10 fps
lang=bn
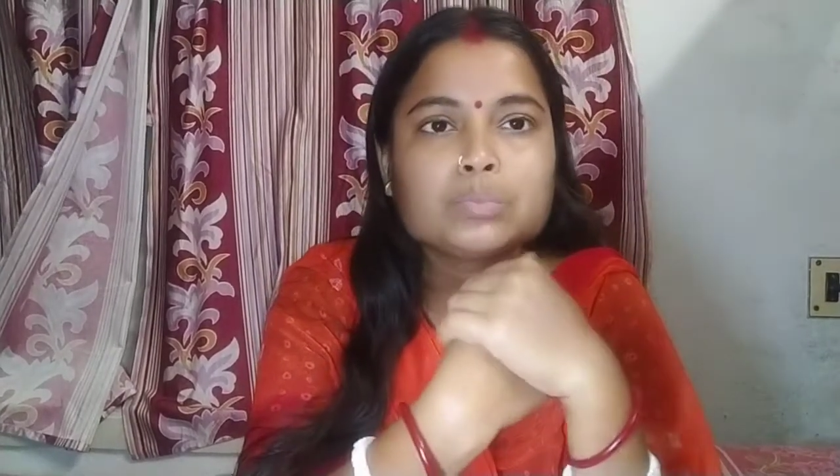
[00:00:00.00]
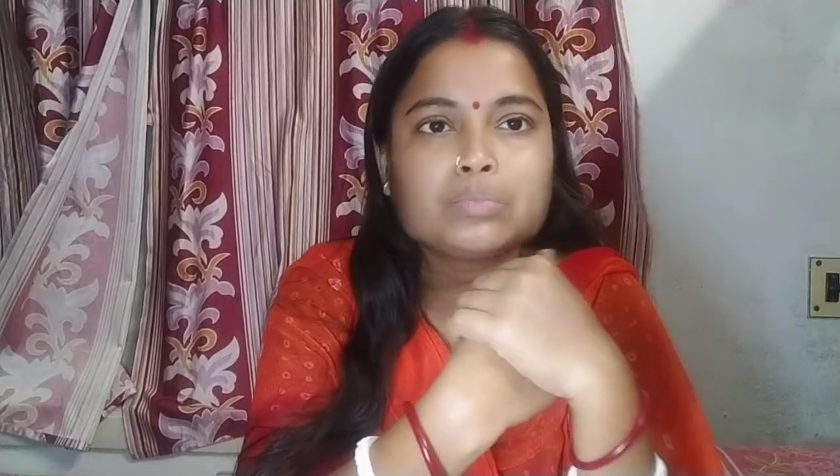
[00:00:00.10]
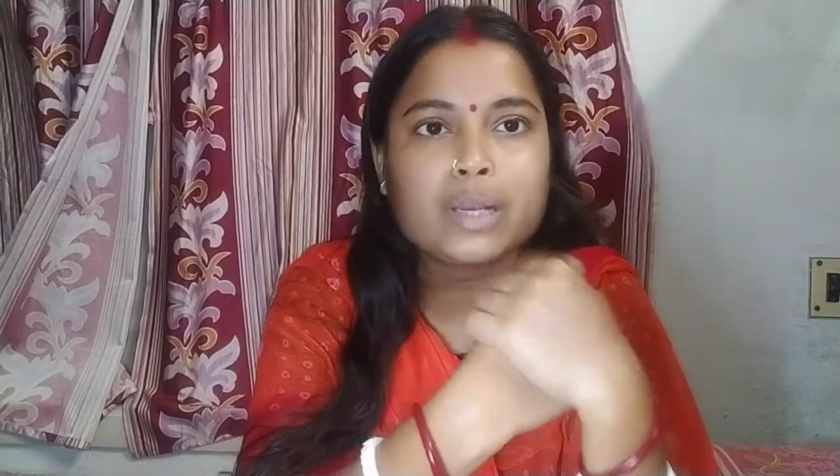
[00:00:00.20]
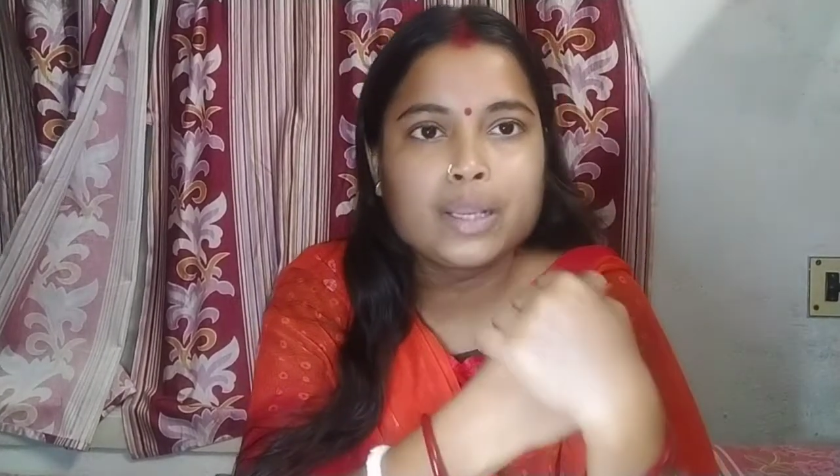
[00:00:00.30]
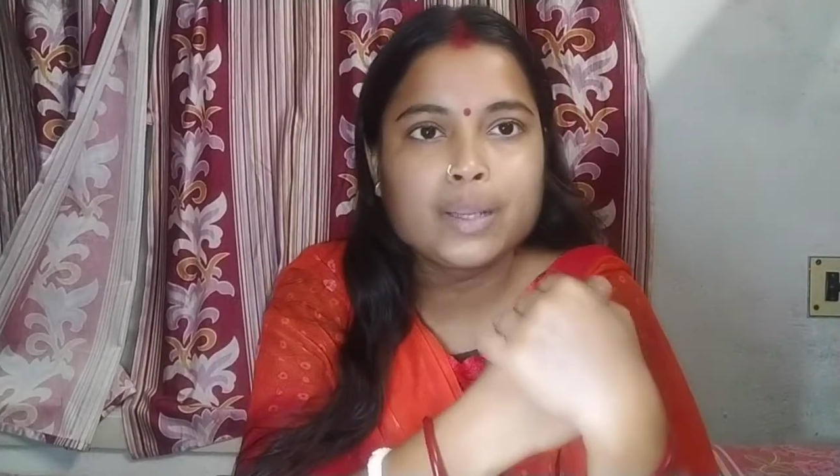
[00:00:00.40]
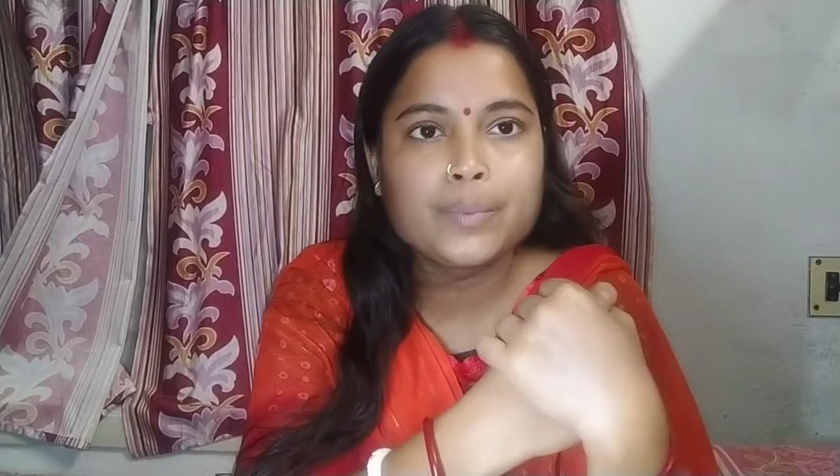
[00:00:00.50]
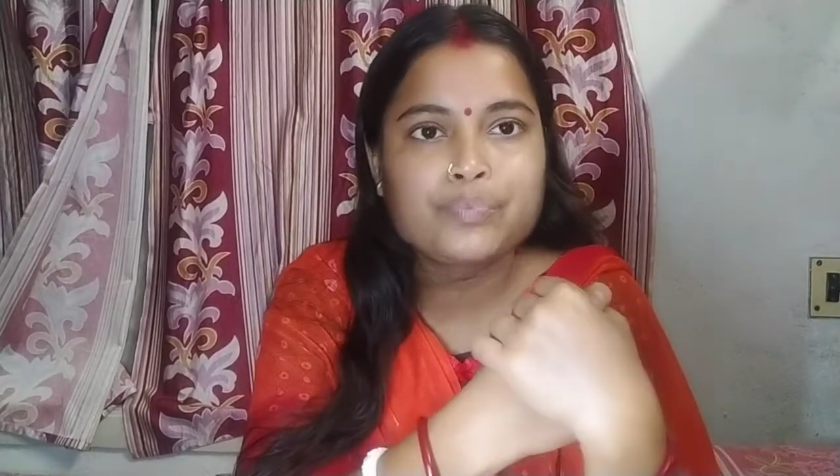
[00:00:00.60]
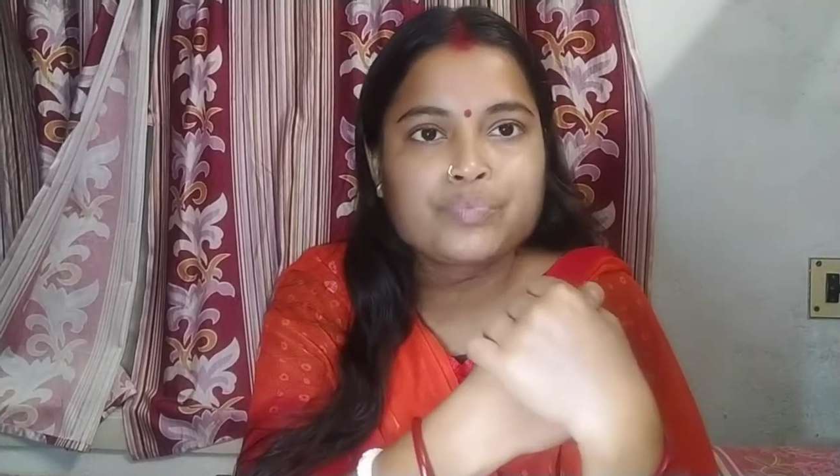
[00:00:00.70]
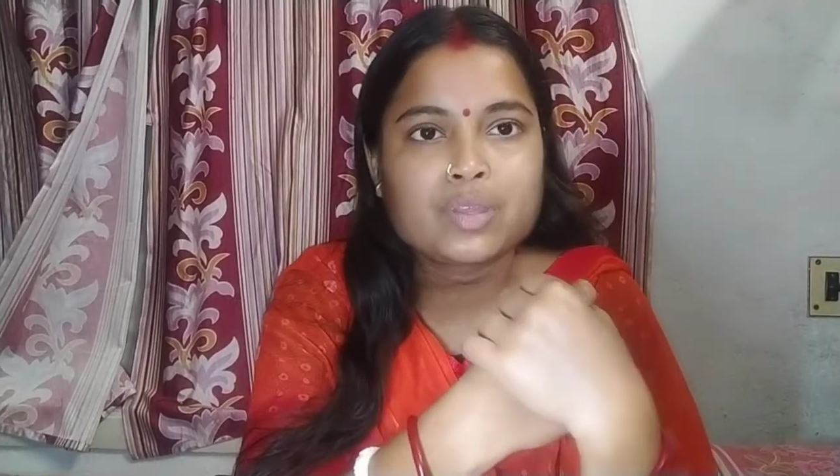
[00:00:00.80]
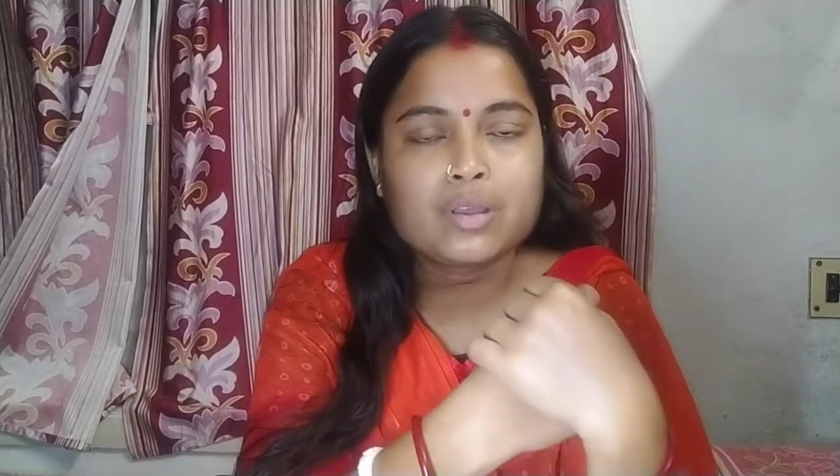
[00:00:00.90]
মানে
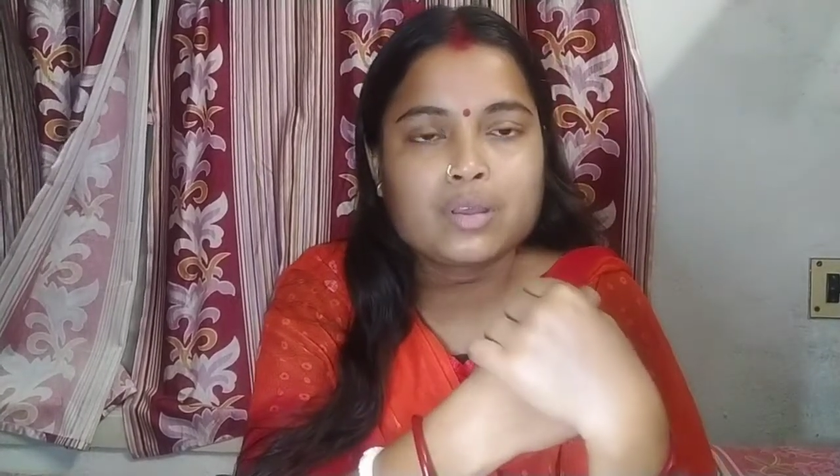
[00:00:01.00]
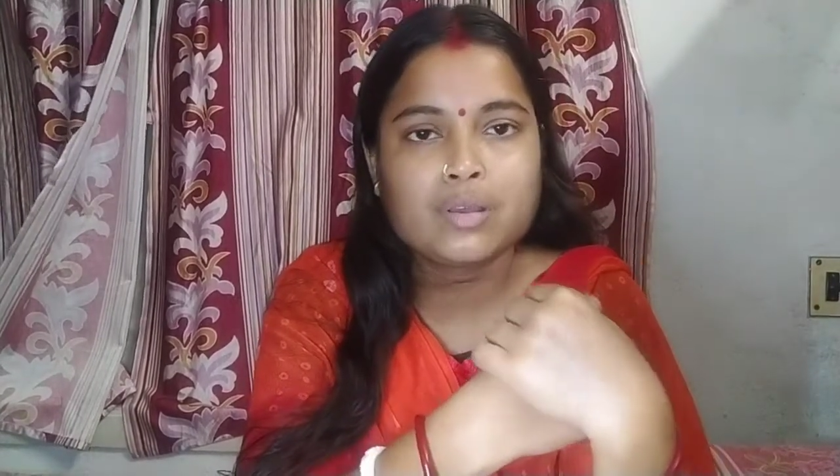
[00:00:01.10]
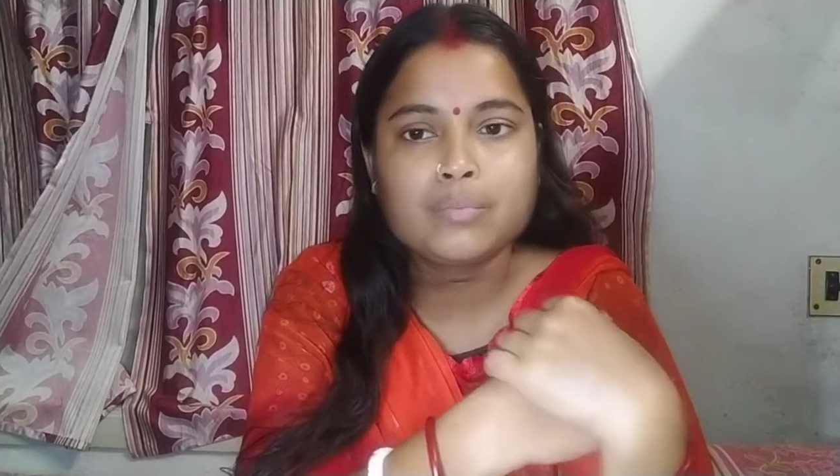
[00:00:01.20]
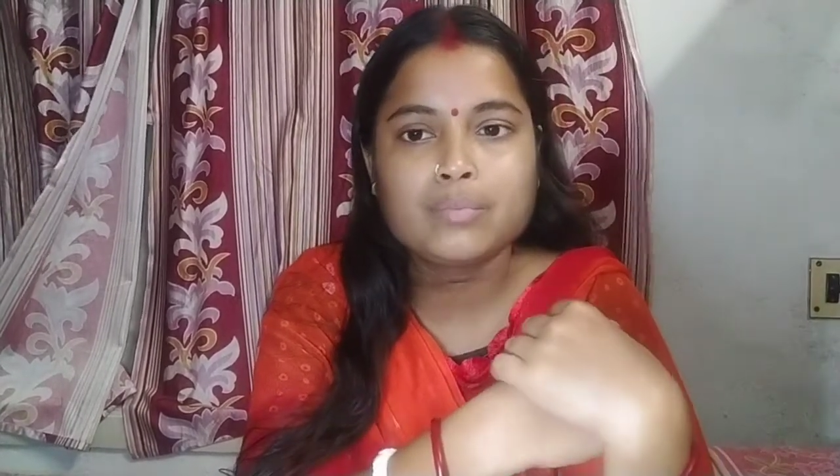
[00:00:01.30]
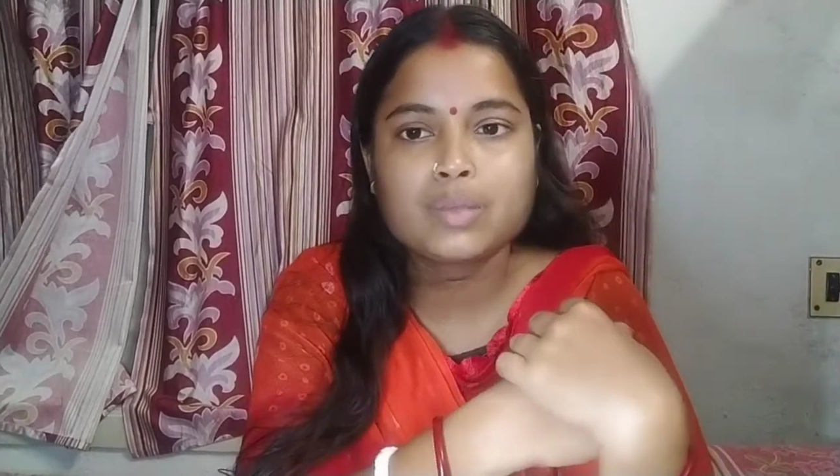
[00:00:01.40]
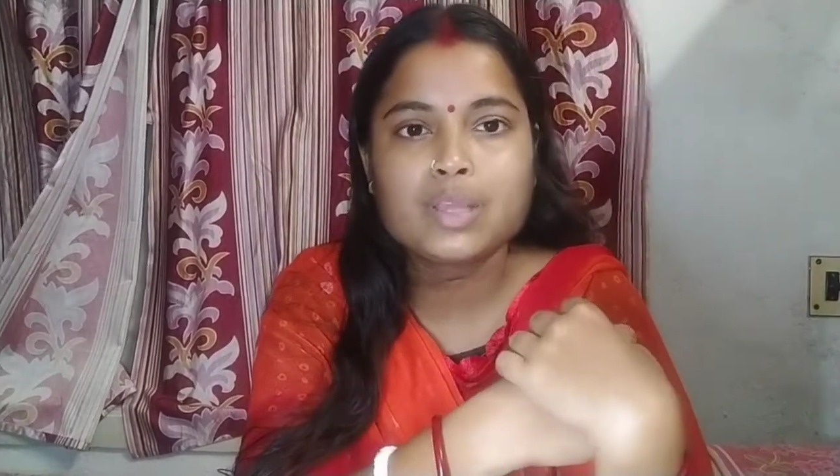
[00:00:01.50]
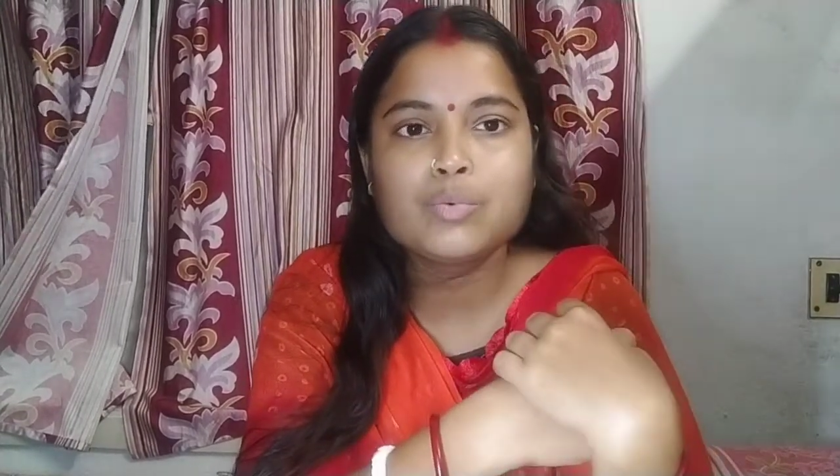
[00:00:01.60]
কি